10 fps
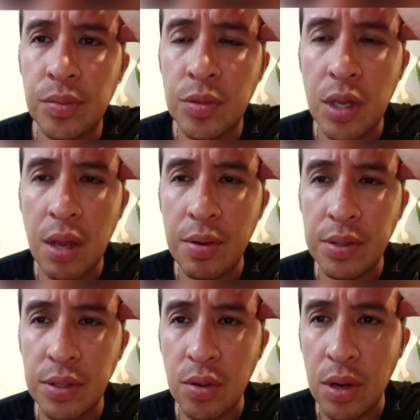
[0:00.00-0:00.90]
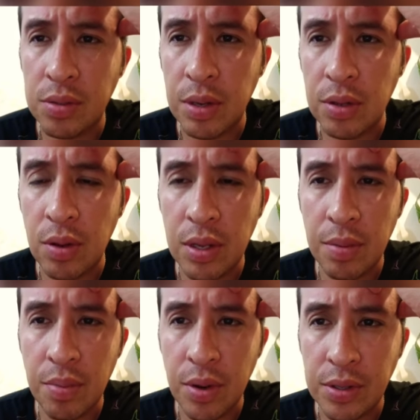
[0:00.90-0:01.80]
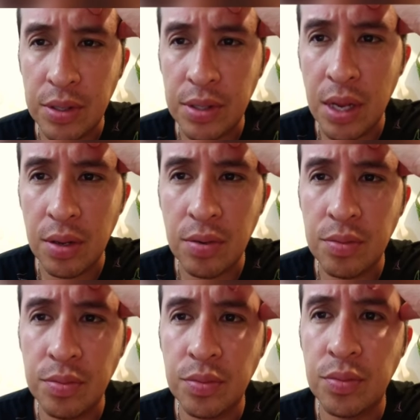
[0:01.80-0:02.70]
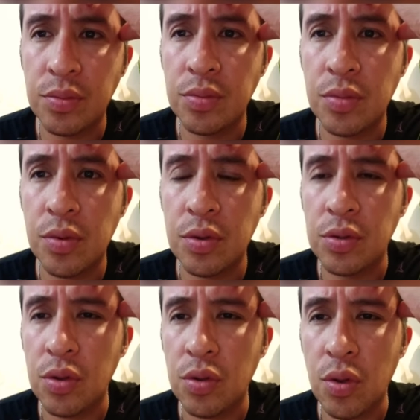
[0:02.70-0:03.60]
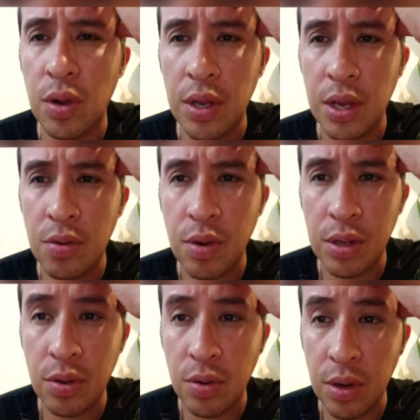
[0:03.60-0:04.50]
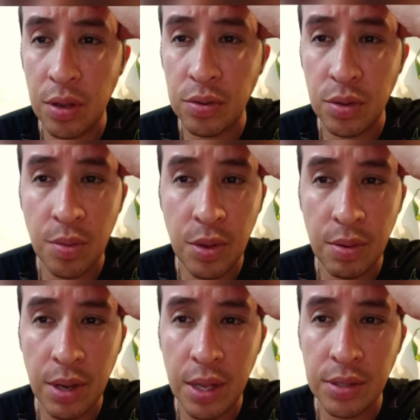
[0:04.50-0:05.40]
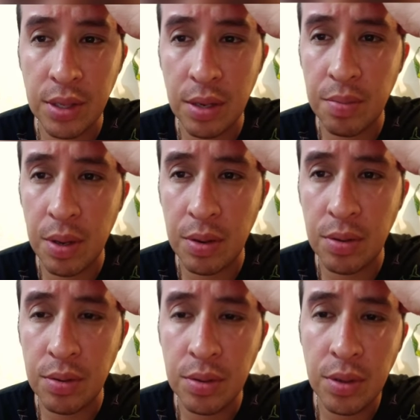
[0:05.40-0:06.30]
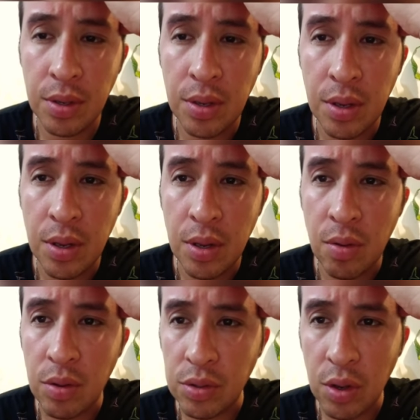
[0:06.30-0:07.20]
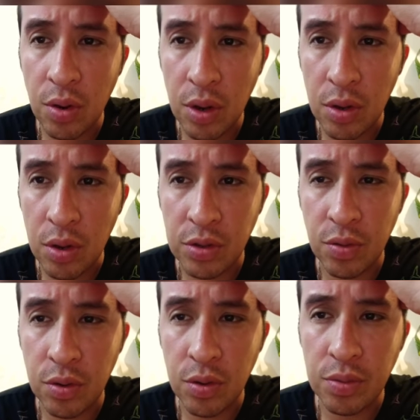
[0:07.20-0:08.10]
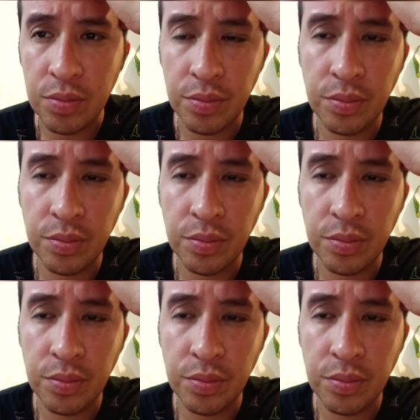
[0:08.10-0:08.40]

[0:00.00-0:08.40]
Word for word: Sé que a veces no les brindo el tiempo necesario o estoy todo el día jugando con ellos como debería de ser, pero cuando estoy con ellos lo disfruto